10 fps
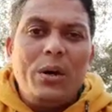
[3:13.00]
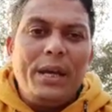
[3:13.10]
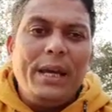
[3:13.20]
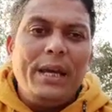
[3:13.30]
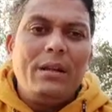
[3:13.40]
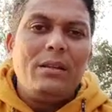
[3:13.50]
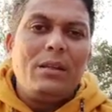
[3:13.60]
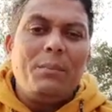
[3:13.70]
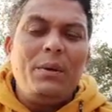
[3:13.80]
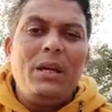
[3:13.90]
ये
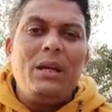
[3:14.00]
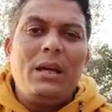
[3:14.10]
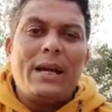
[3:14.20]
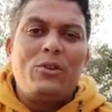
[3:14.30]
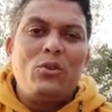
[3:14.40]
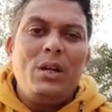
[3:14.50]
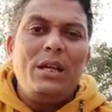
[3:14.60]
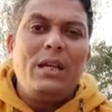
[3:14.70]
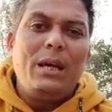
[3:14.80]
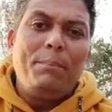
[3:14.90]
तभी
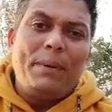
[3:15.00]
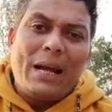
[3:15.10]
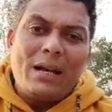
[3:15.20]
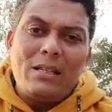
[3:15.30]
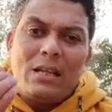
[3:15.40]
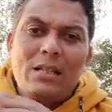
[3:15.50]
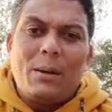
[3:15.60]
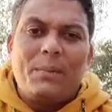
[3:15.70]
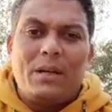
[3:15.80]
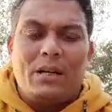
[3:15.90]
एक्चुअली ये बैक से
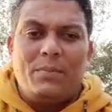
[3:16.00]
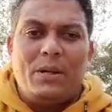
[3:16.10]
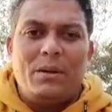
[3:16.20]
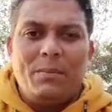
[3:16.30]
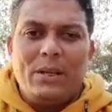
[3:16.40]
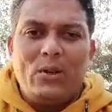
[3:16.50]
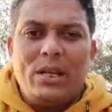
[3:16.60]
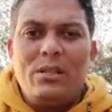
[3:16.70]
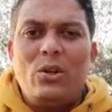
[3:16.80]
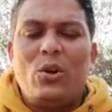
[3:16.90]
हिसाब करना पड़ता है मैं तो
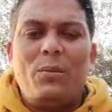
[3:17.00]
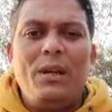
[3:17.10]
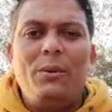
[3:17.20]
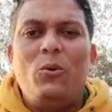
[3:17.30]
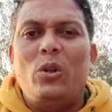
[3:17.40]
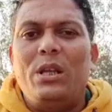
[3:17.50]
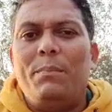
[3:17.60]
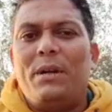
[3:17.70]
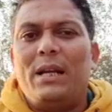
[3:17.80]
ऐसे नॉर्मली बोल दिया